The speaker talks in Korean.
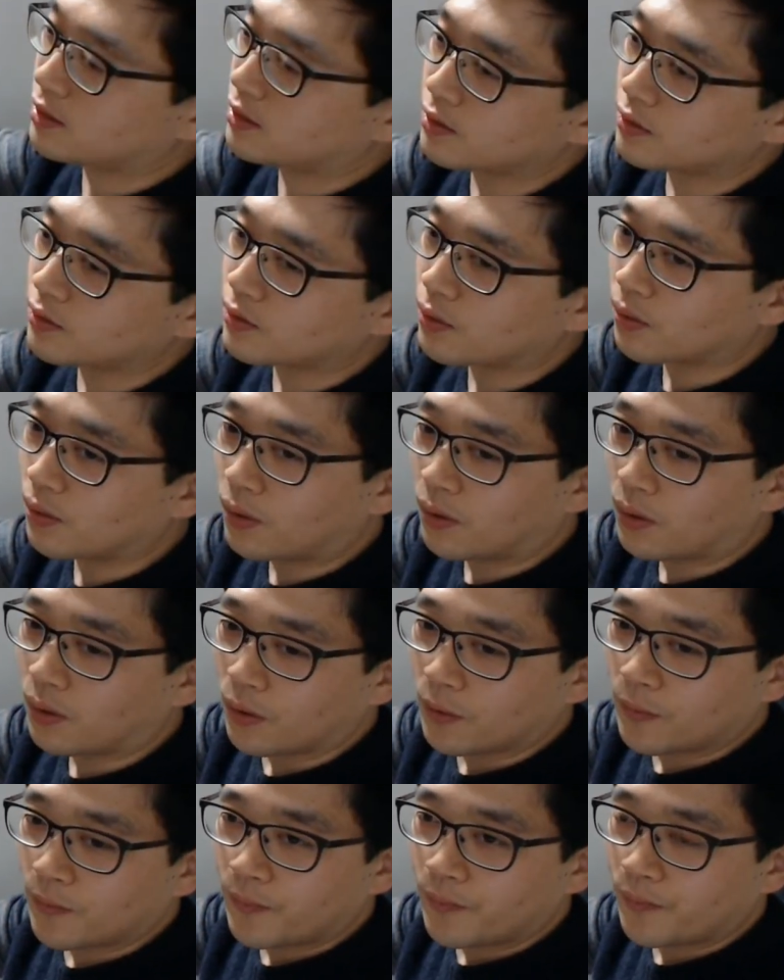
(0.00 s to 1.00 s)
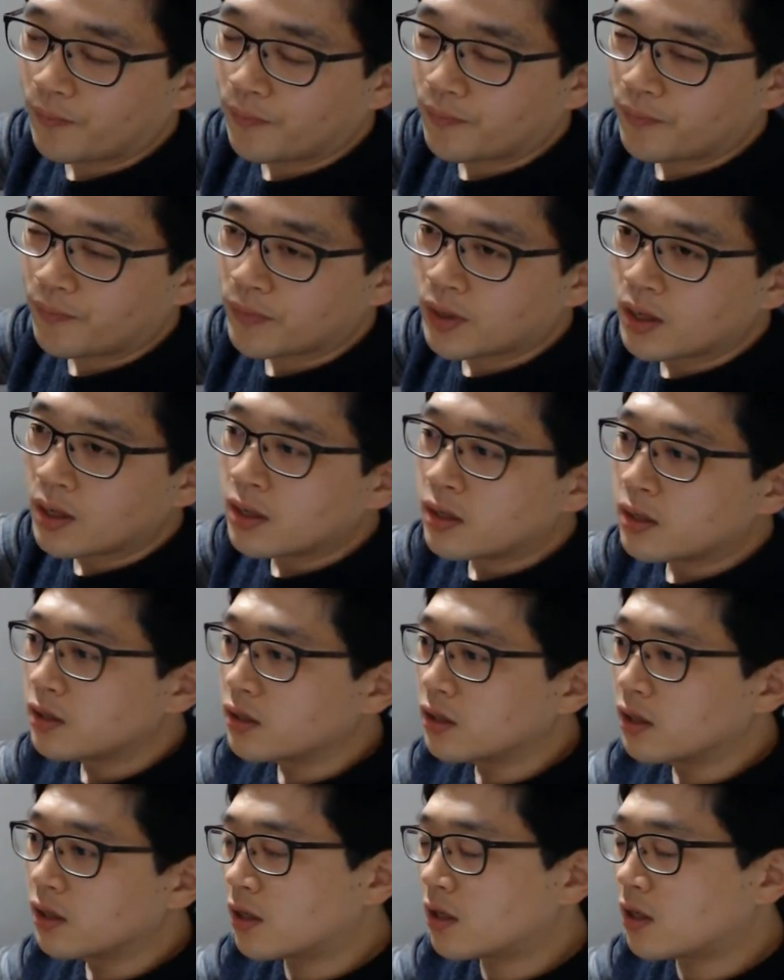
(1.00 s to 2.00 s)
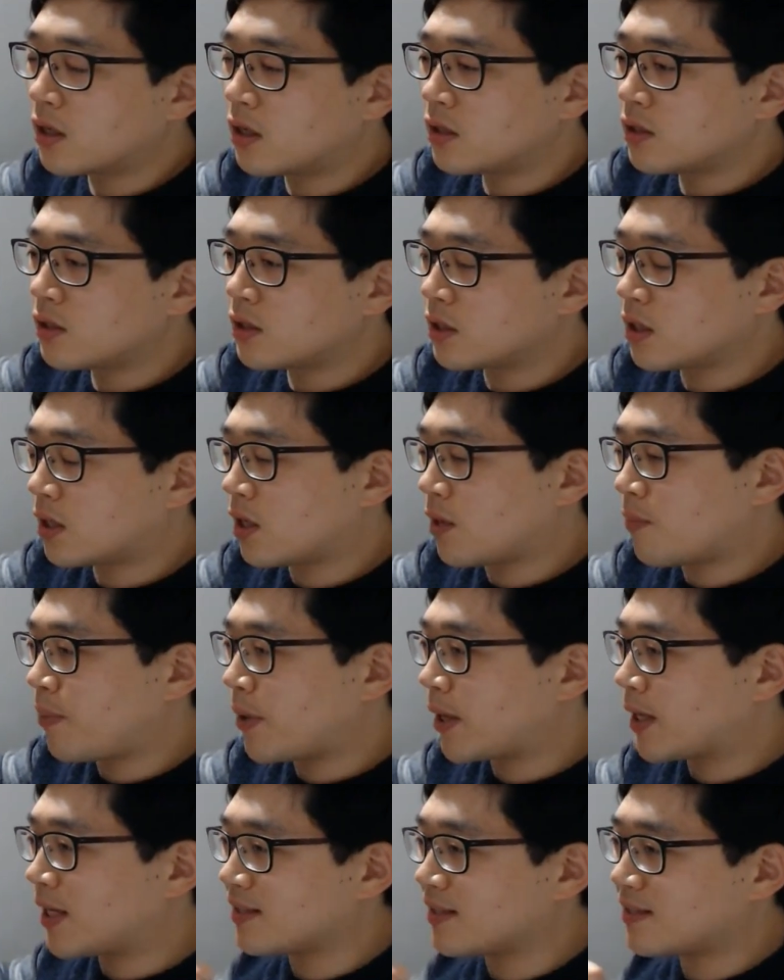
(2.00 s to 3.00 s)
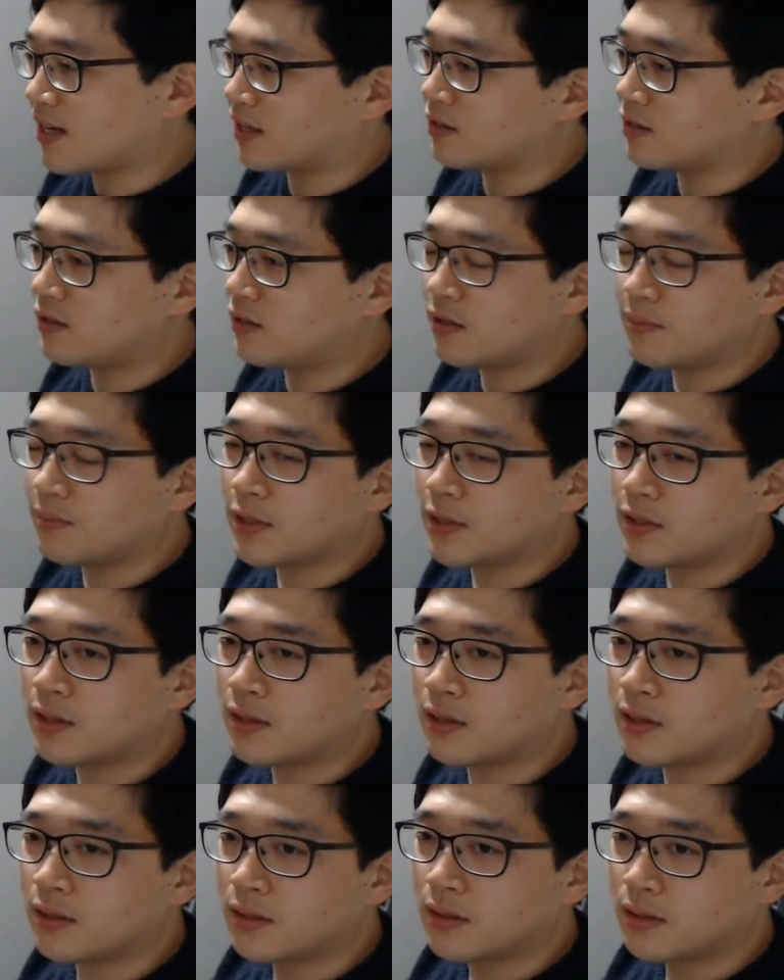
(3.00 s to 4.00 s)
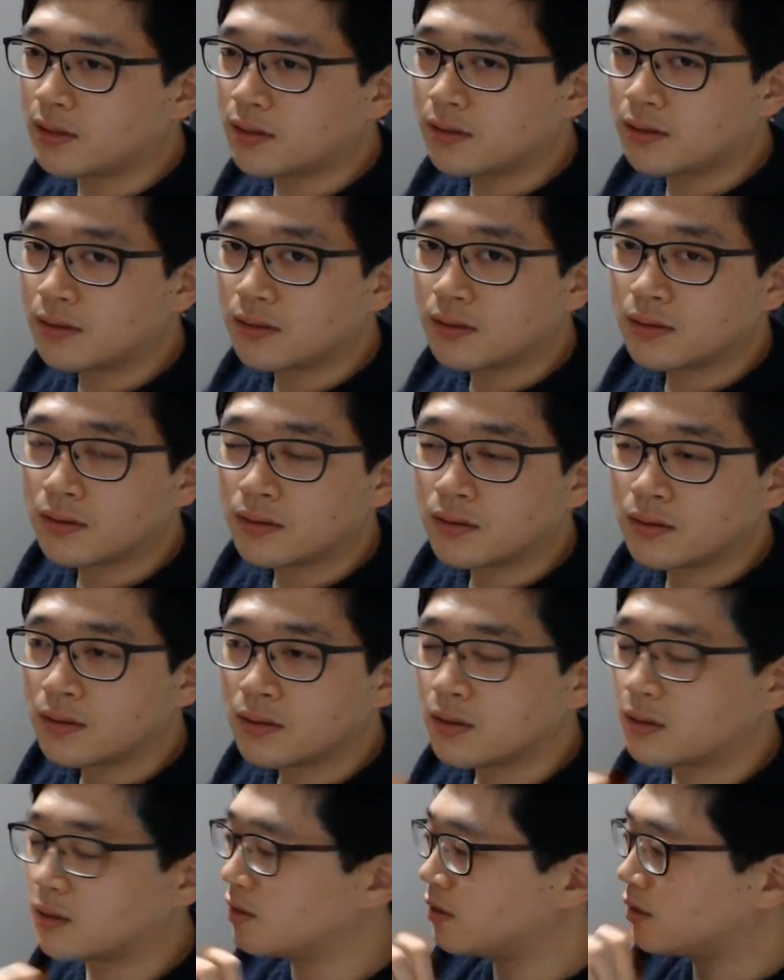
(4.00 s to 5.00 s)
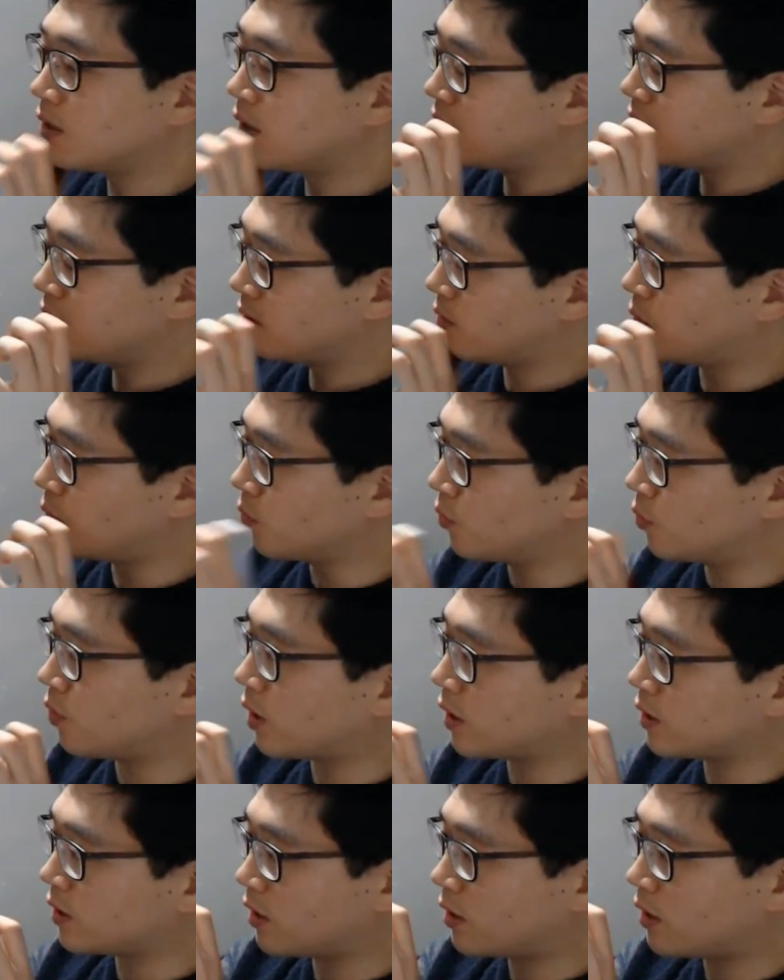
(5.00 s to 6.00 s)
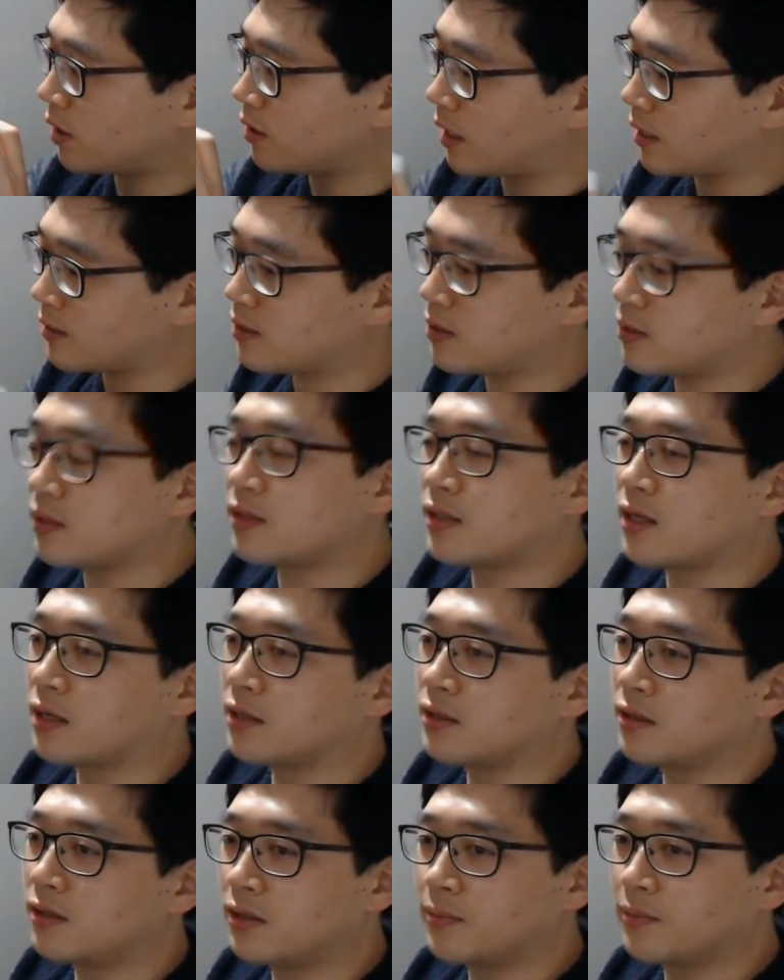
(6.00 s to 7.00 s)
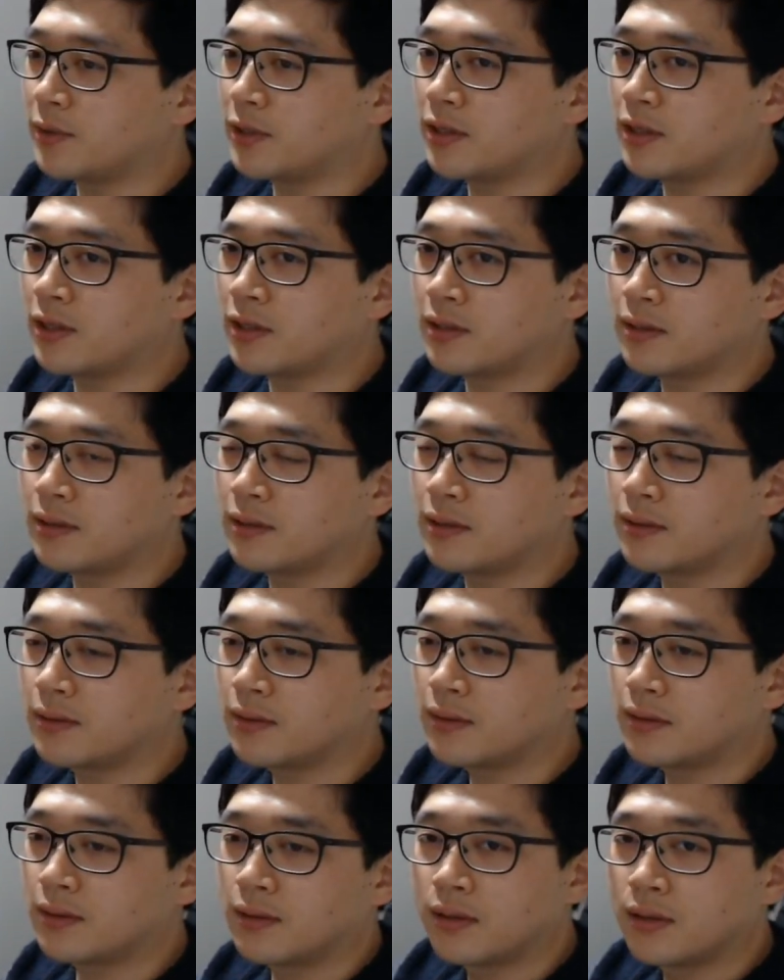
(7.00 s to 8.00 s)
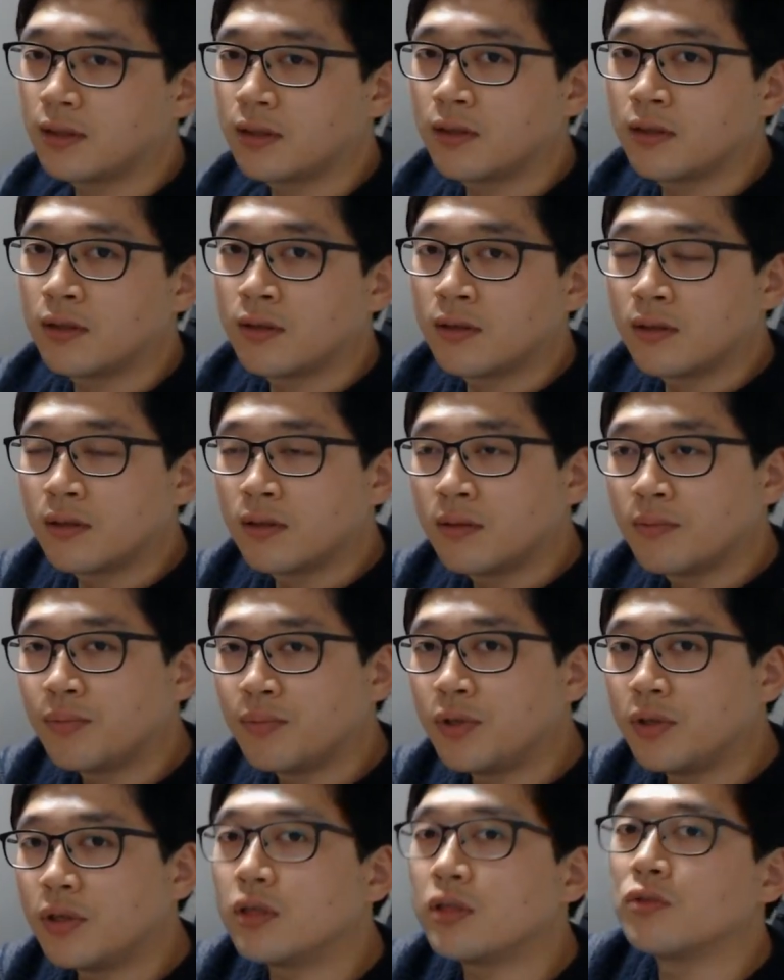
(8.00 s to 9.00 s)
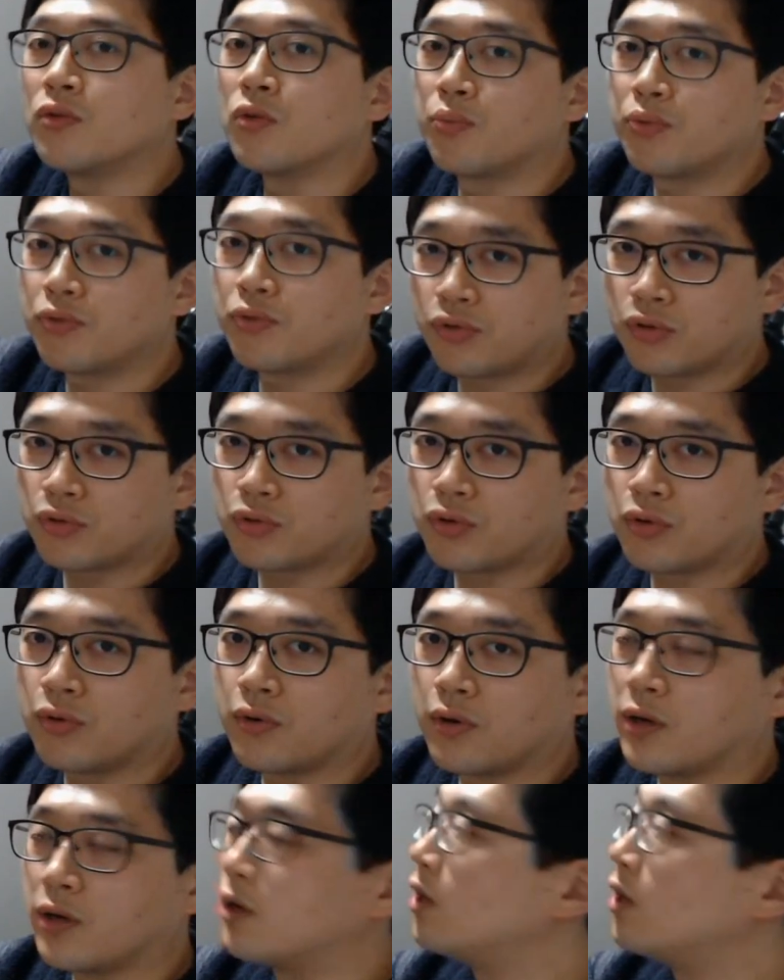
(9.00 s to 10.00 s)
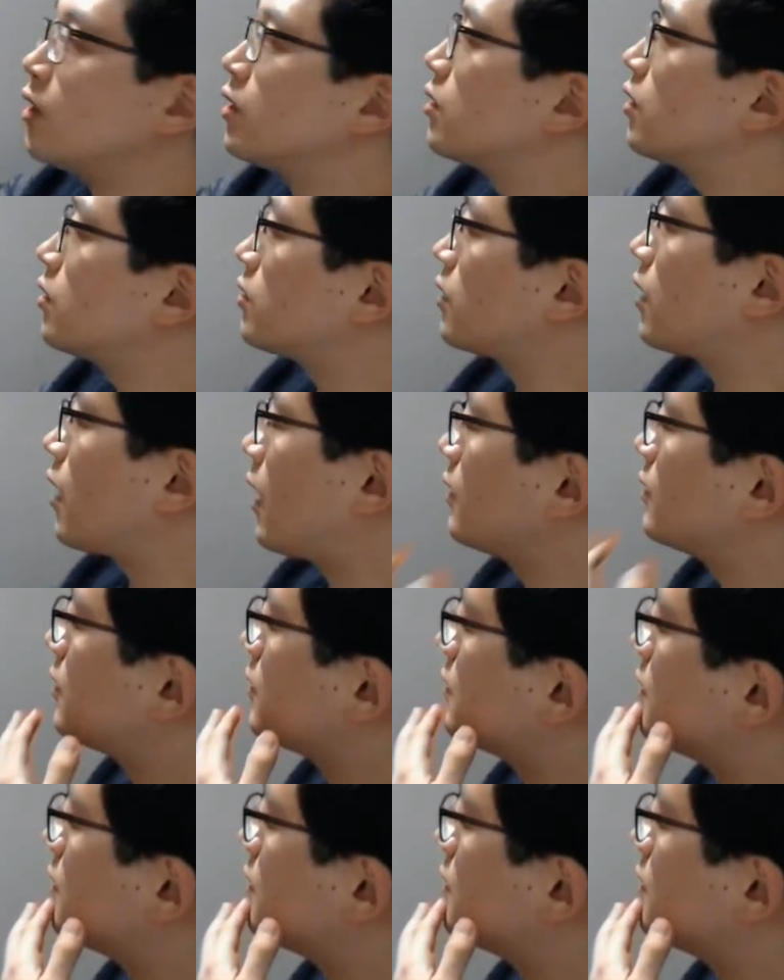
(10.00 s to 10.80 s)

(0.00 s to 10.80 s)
되는 거고, 열을 쉽게 뺏기지 않으려면은, 그, 온도가 쉽게 낮아지지 않으려면은, 비열이 높을수록 좋은 거예요. 그래서 가장